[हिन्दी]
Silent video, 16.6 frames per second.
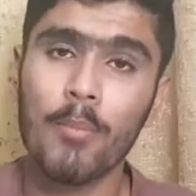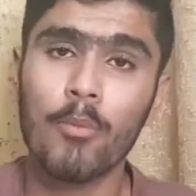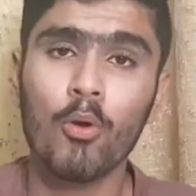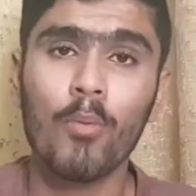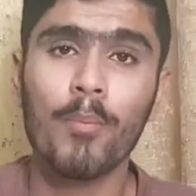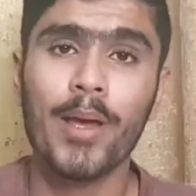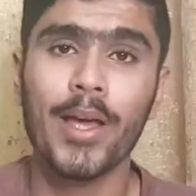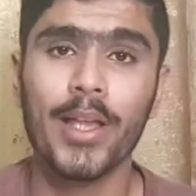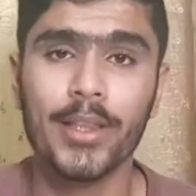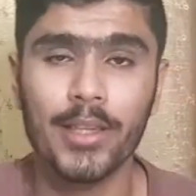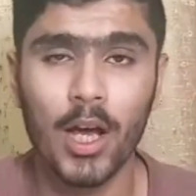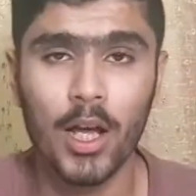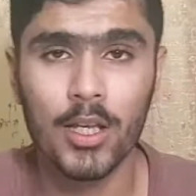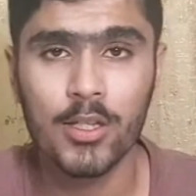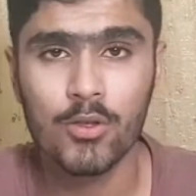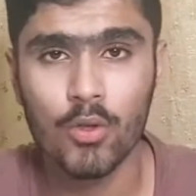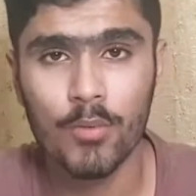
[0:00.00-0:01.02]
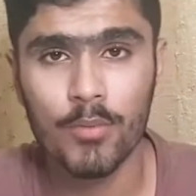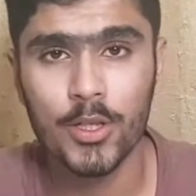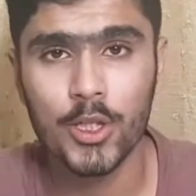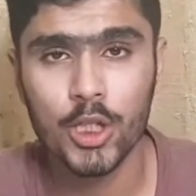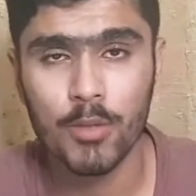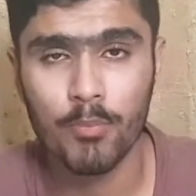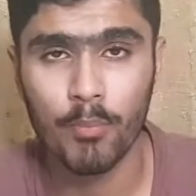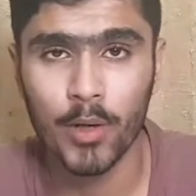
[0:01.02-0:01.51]
आपको पैंतालीस सौ एम
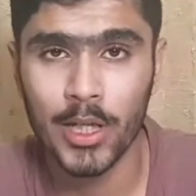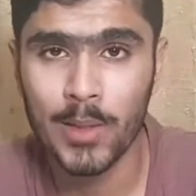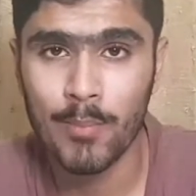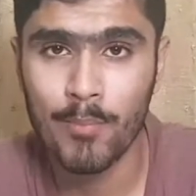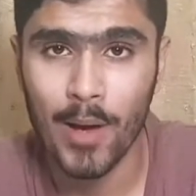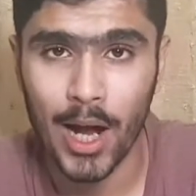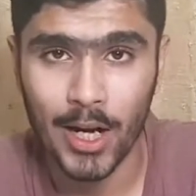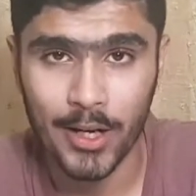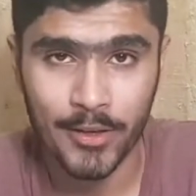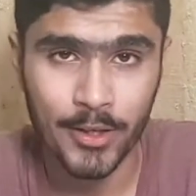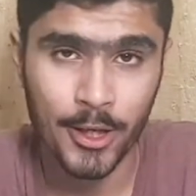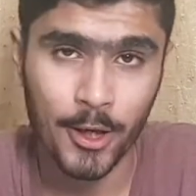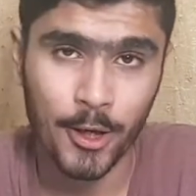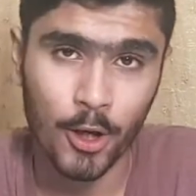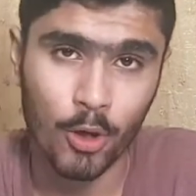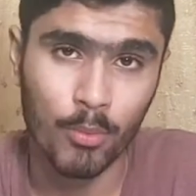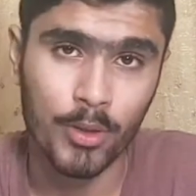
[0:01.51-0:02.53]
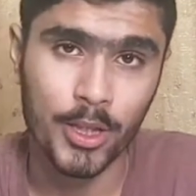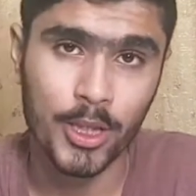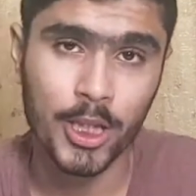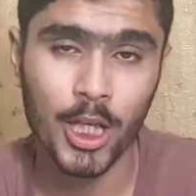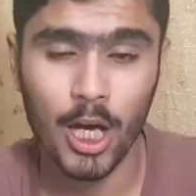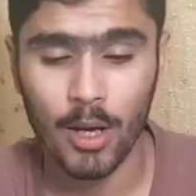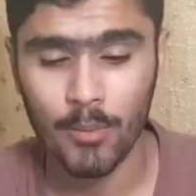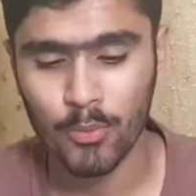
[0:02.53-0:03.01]
एच की बड़ी बैटरी देखने को मिलती
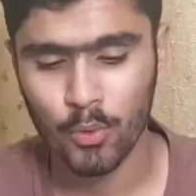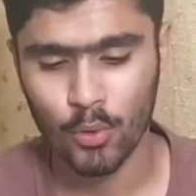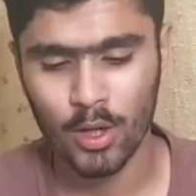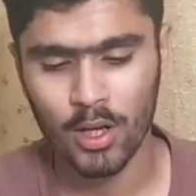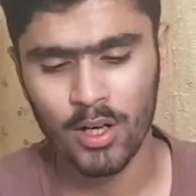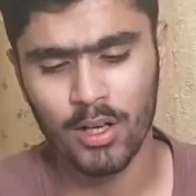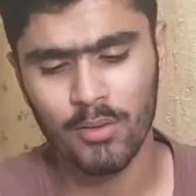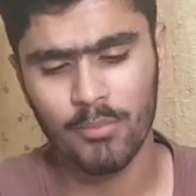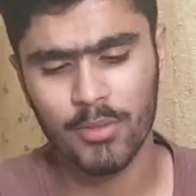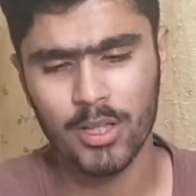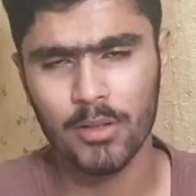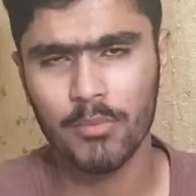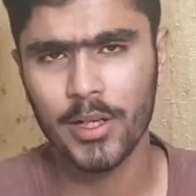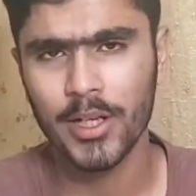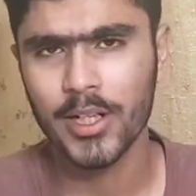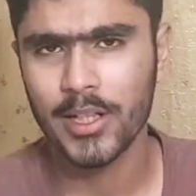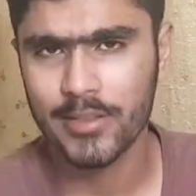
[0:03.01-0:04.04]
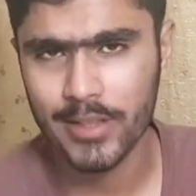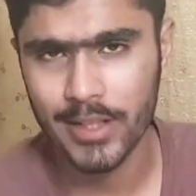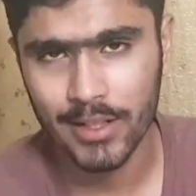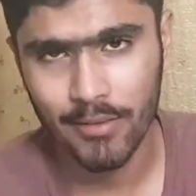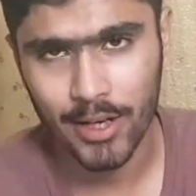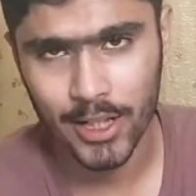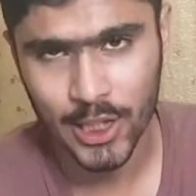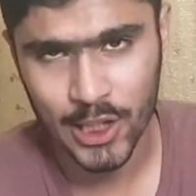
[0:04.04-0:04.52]
है अब थोड़ा मतलब एक
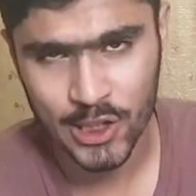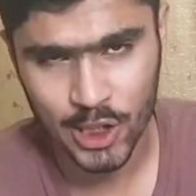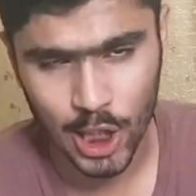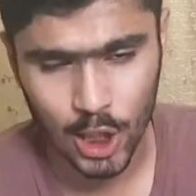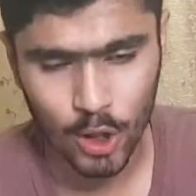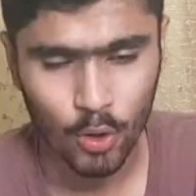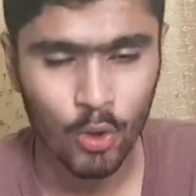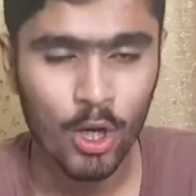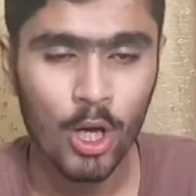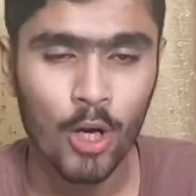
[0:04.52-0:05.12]
डिसएडवांटेज कह लो